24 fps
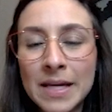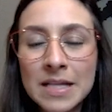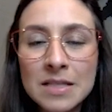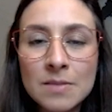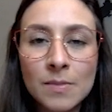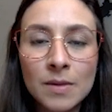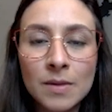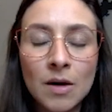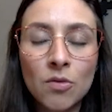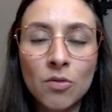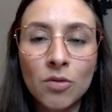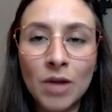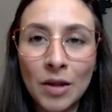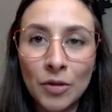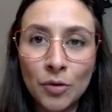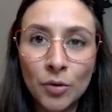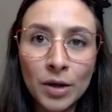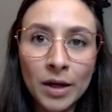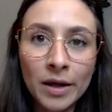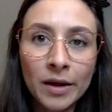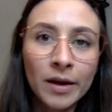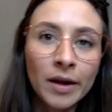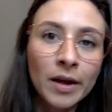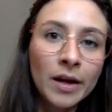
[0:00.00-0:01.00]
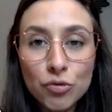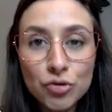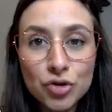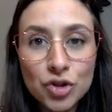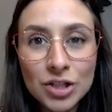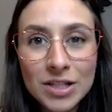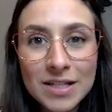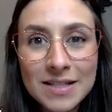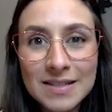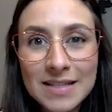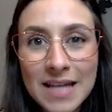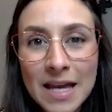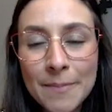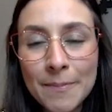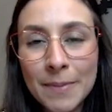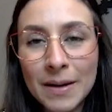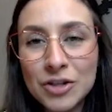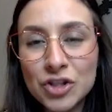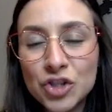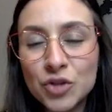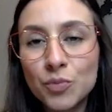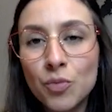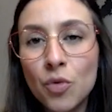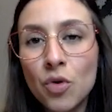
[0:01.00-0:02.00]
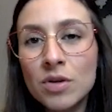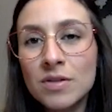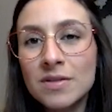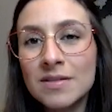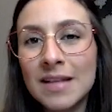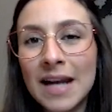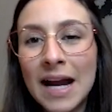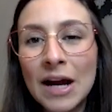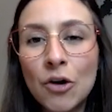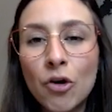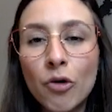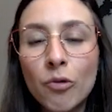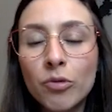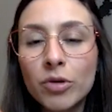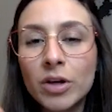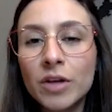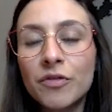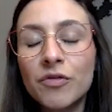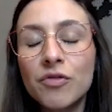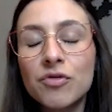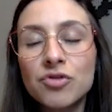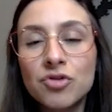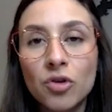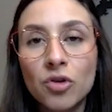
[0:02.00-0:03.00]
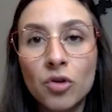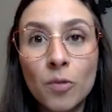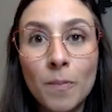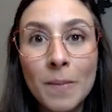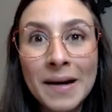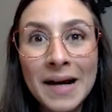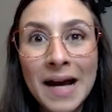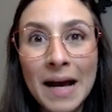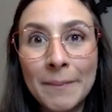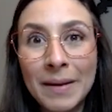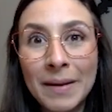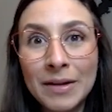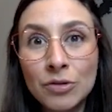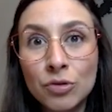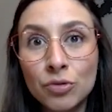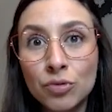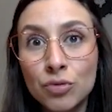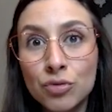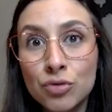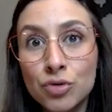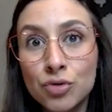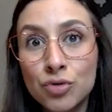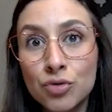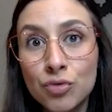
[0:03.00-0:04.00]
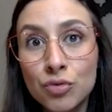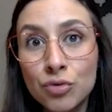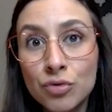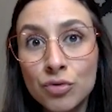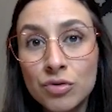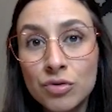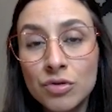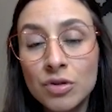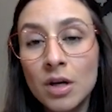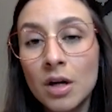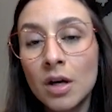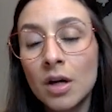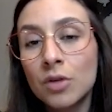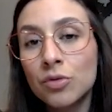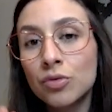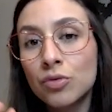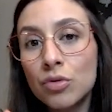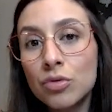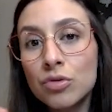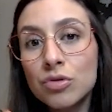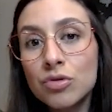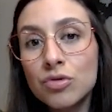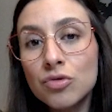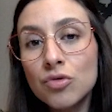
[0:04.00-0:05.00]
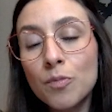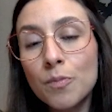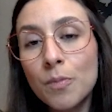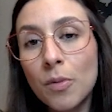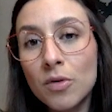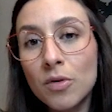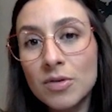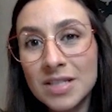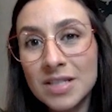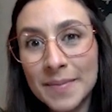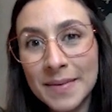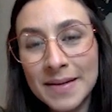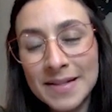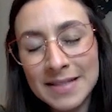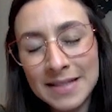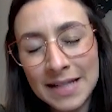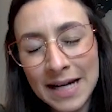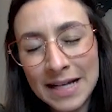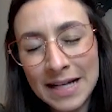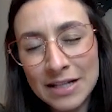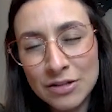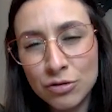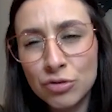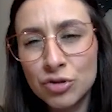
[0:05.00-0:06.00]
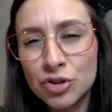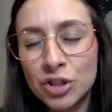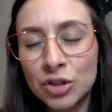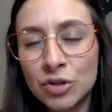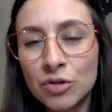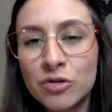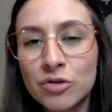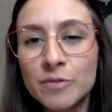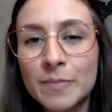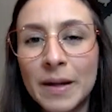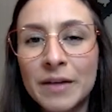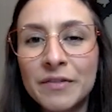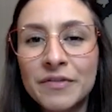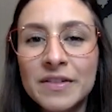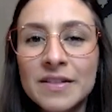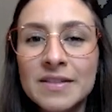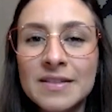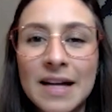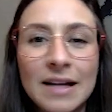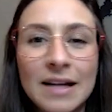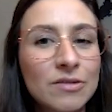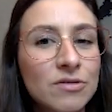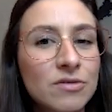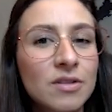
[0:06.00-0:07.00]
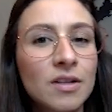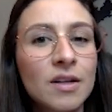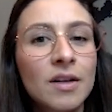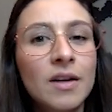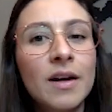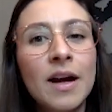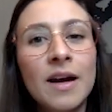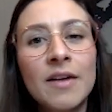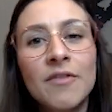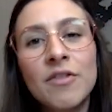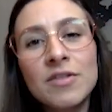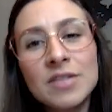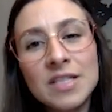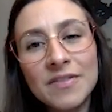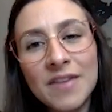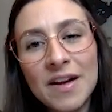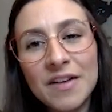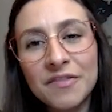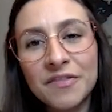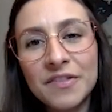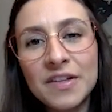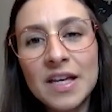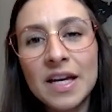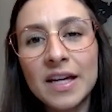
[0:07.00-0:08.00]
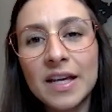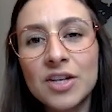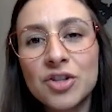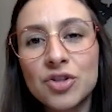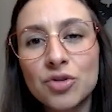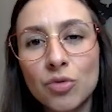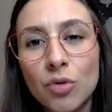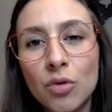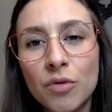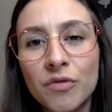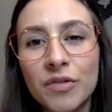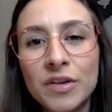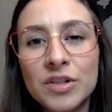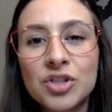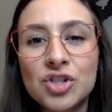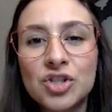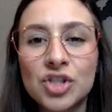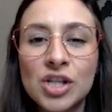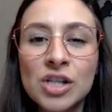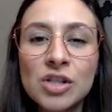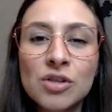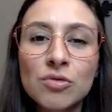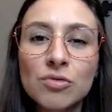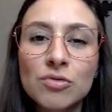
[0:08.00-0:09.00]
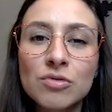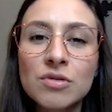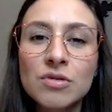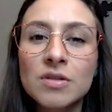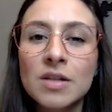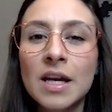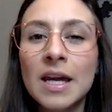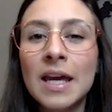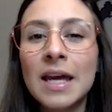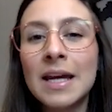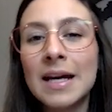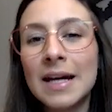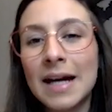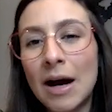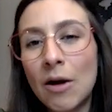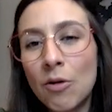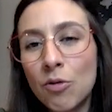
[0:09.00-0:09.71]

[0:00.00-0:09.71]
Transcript: mesma calculadora que eu utilizei para te mostrar como que funciona o pagamento dos juros dos cupons semestrais dos títulos prefixados. Você vai vir aqui de novo em títulos, em